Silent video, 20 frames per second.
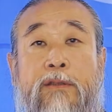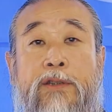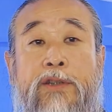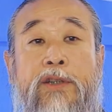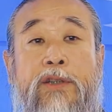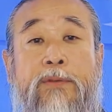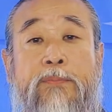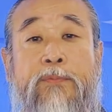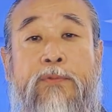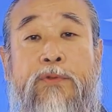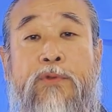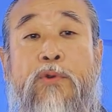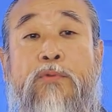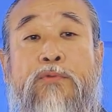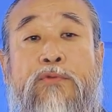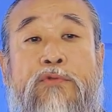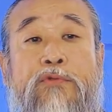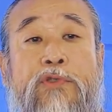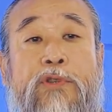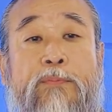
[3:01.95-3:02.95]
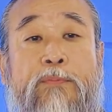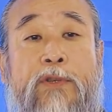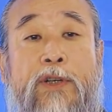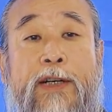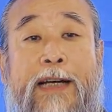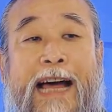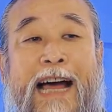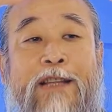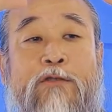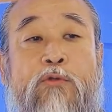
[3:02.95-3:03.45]
기업
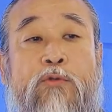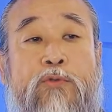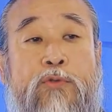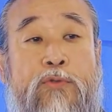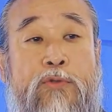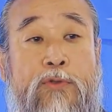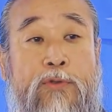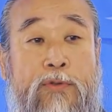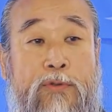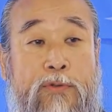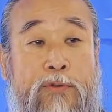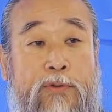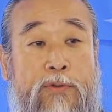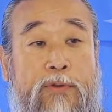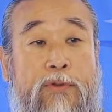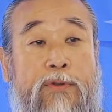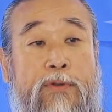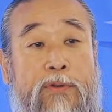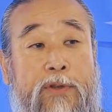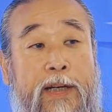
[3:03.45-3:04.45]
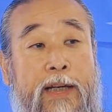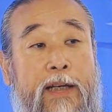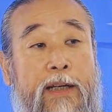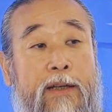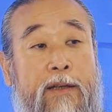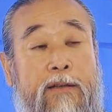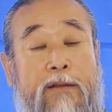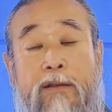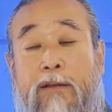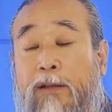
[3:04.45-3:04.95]
총수님들
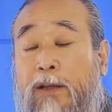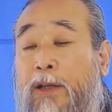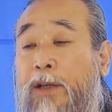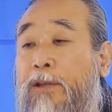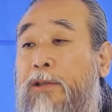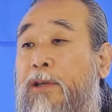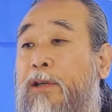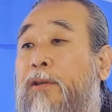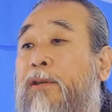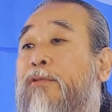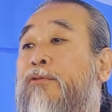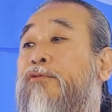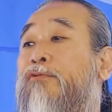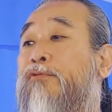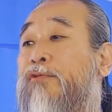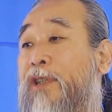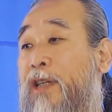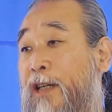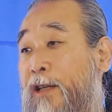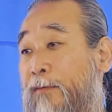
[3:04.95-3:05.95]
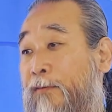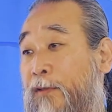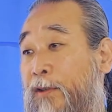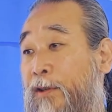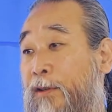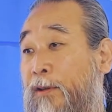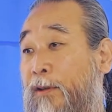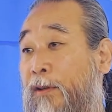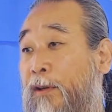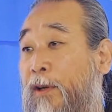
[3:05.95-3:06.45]
가족들의 그 인연을 준
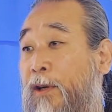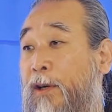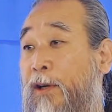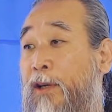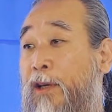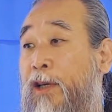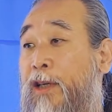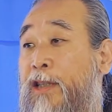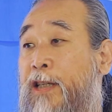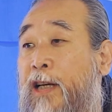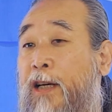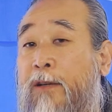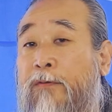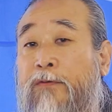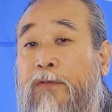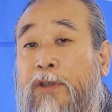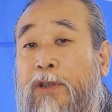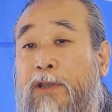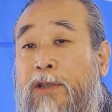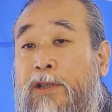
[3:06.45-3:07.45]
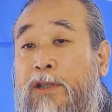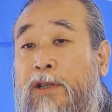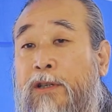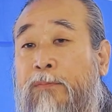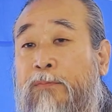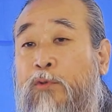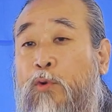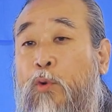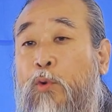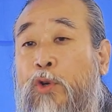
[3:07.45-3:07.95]
사람들 이 사람들이
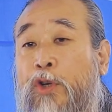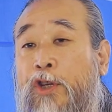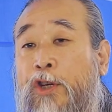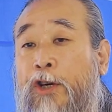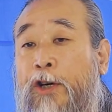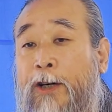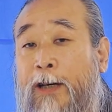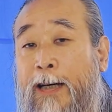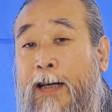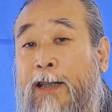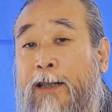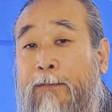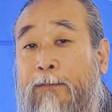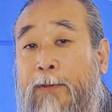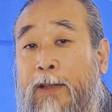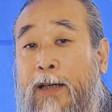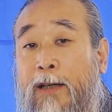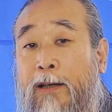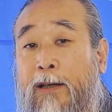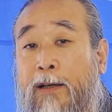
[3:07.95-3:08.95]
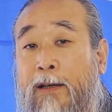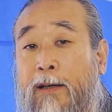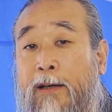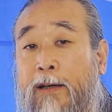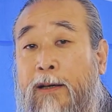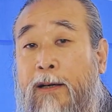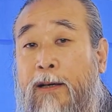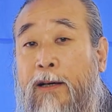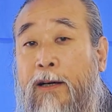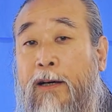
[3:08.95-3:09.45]
지금 돌이켜야 됩니다.
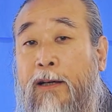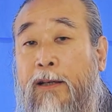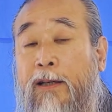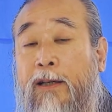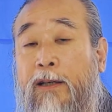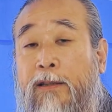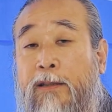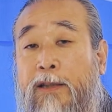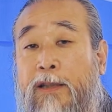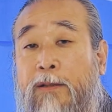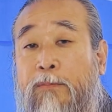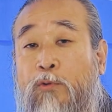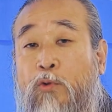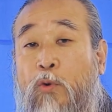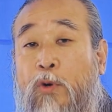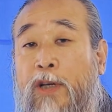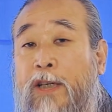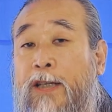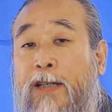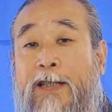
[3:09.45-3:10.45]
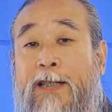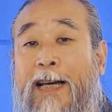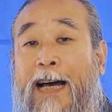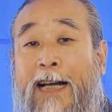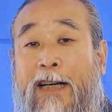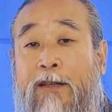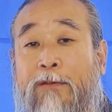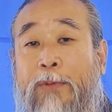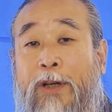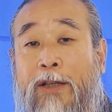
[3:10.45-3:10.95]
아 이거 지금 돌이키지
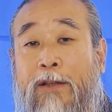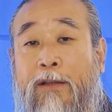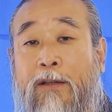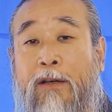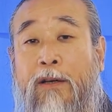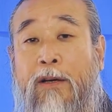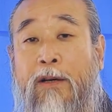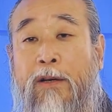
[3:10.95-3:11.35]
않으면